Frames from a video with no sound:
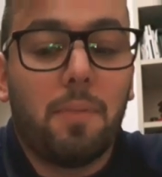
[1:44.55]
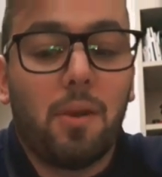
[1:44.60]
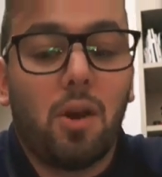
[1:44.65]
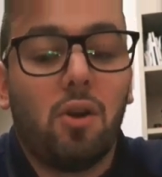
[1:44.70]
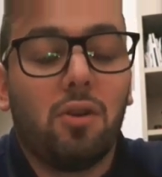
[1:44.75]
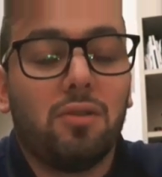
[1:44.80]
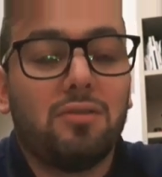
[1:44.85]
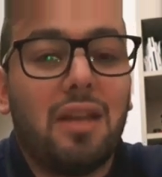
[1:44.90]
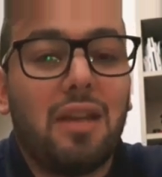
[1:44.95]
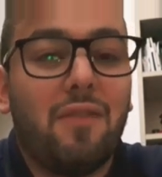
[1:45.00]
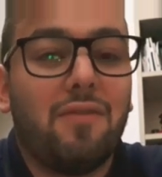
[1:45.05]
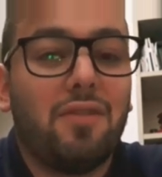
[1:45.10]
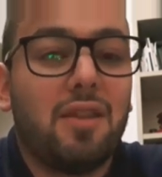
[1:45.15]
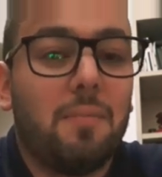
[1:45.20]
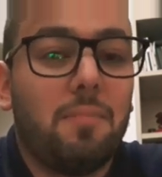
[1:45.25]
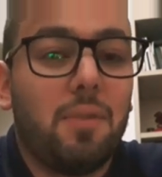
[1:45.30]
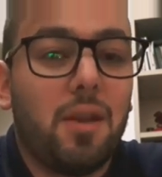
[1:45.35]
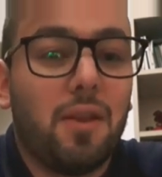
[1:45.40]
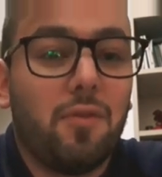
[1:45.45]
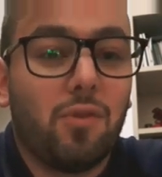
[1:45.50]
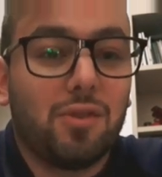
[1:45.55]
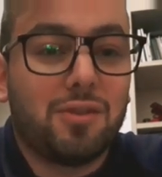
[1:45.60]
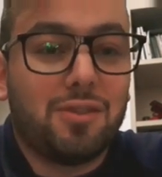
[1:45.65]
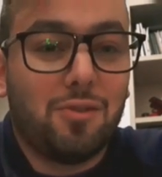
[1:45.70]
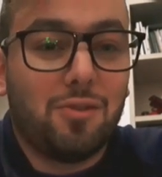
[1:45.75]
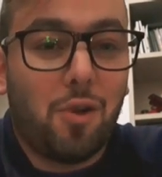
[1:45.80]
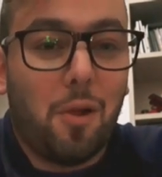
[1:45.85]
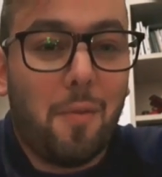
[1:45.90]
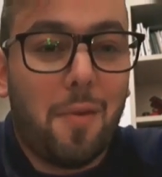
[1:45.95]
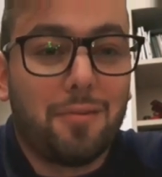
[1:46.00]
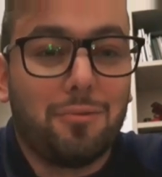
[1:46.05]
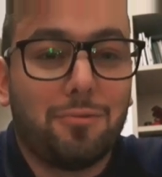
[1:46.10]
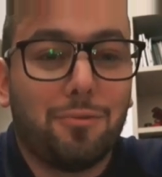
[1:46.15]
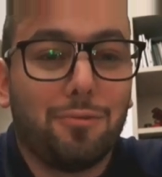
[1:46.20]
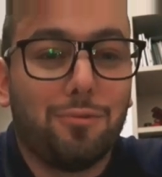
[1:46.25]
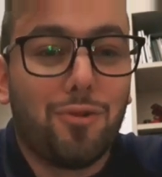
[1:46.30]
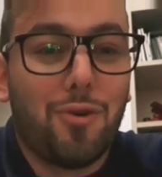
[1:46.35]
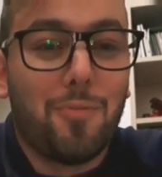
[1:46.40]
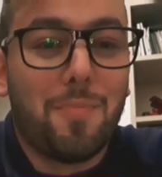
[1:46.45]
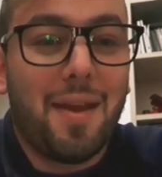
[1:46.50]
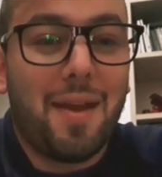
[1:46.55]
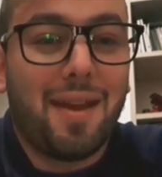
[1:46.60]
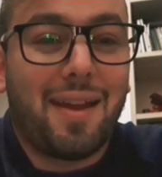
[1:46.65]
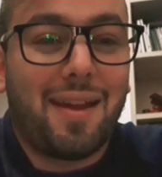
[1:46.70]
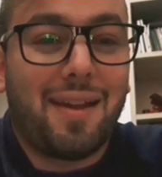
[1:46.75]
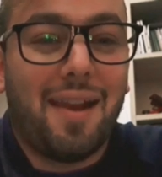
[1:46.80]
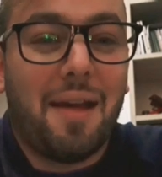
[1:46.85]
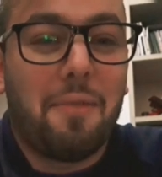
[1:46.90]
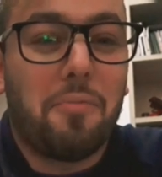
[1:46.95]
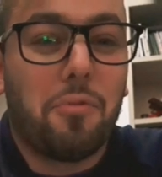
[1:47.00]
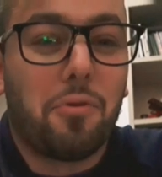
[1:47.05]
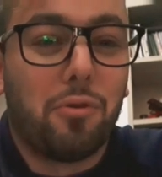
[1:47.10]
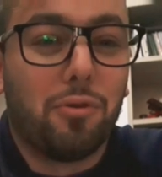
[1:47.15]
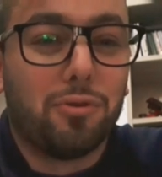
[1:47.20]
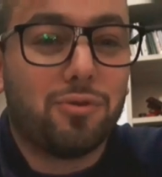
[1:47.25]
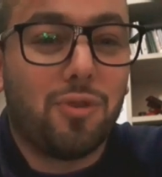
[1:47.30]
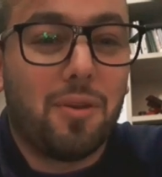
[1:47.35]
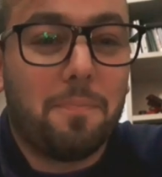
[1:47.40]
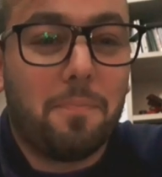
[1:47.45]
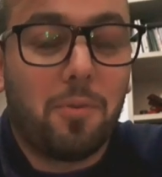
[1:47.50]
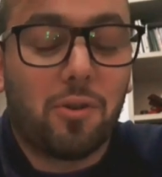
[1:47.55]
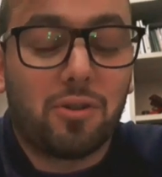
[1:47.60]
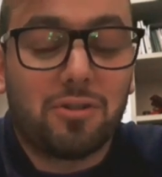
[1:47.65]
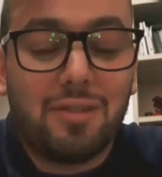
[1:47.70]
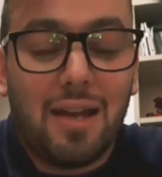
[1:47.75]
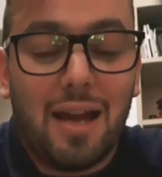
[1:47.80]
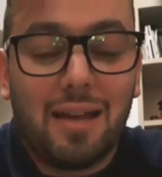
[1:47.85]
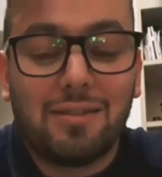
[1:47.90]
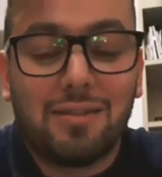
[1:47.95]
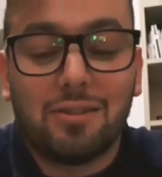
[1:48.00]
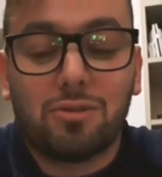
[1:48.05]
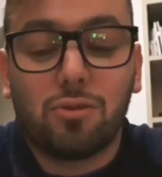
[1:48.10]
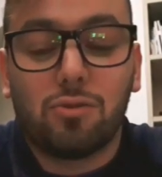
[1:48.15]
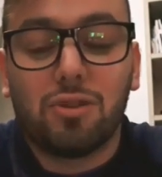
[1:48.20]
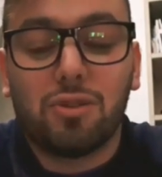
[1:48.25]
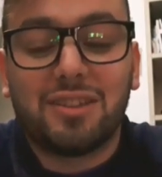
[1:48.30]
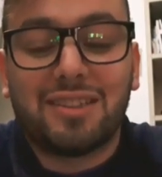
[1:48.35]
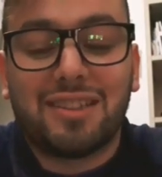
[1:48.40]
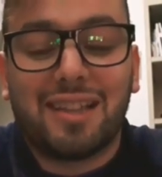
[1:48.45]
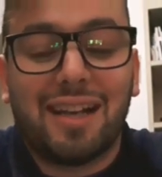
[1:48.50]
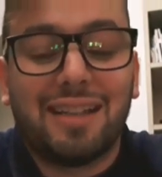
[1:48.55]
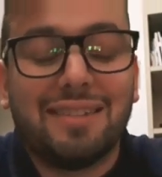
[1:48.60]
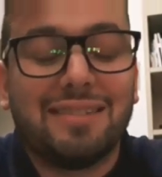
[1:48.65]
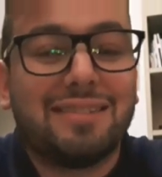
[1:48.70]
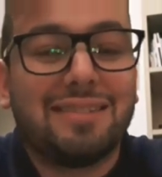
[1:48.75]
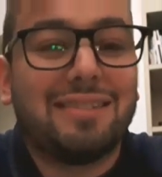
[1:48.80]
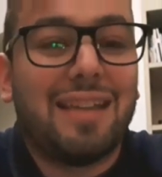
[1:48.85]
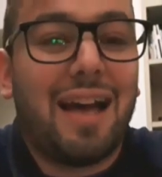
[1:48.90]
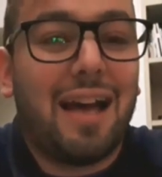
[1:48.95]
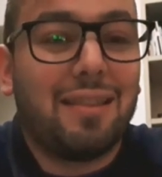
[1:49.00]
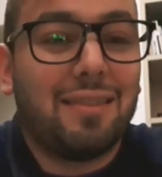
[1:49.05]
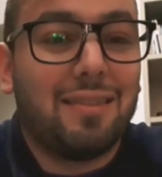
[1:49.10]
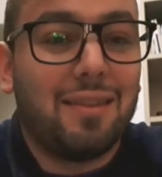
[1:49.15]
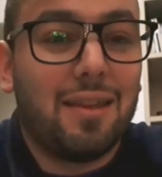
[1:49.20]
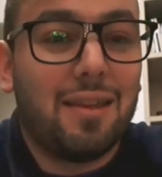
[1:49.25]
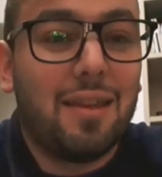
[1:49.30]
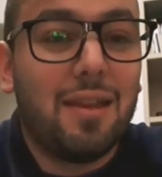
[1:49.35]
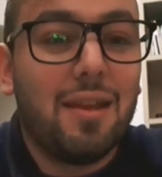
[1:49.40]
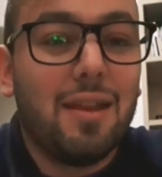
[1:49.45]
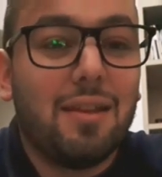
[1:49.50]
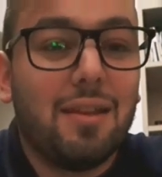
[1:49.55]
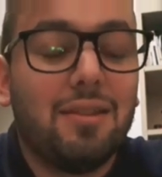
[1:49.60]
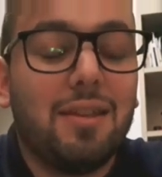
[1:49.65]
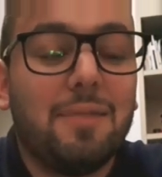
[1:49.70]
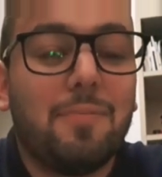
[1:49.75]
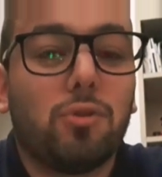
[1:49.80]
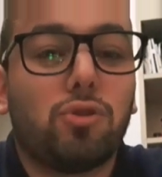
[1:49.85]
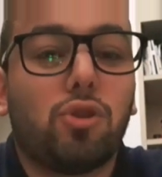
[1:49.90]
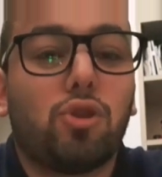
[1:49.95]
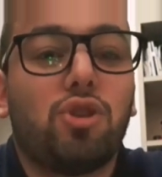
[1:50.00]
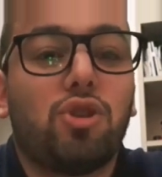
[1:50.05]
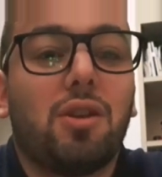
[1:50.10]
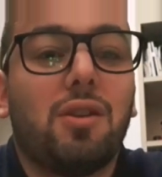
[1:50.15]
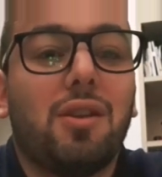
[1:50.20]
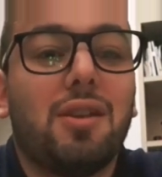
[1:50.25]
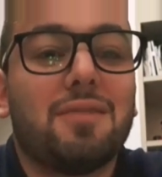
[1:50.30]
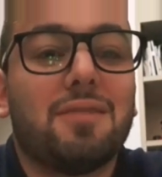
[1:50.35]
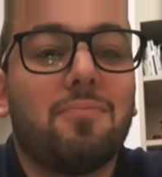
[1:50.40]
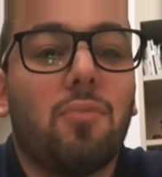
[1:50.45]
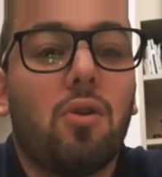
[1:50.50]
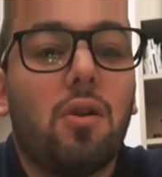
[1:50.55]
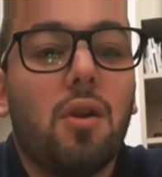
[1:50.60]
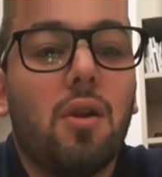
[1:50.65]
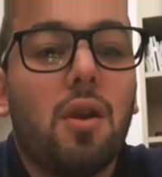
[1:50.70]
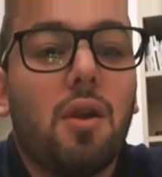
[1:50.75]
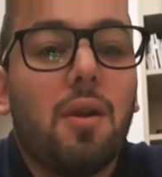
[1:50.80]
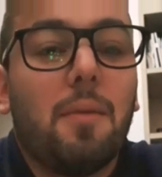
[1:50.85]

però Davide Brivio è sicuramente un nome clamoroso e importante, sono 30 anni di motociclismo